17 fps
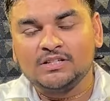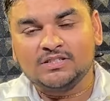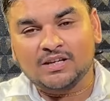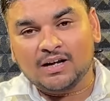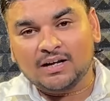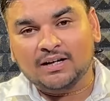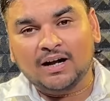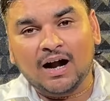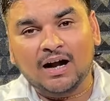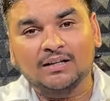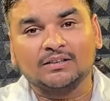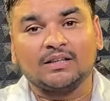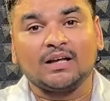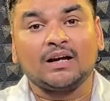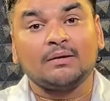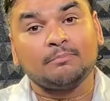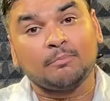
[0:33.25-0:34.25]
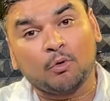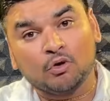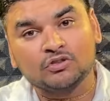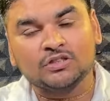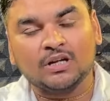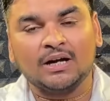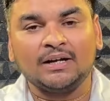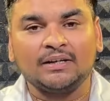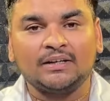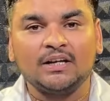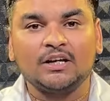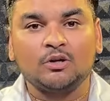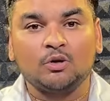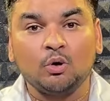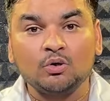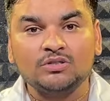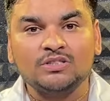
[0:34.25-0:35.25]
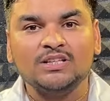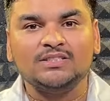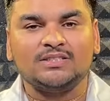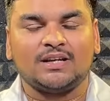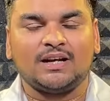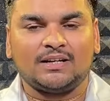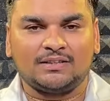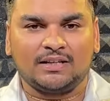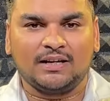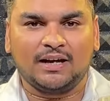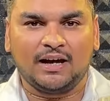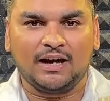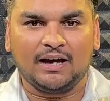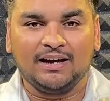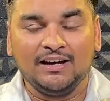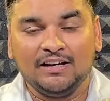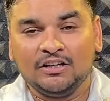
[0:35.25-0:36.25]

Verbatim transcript: सरकार तक पहुंचाने की कोशिश करते हैं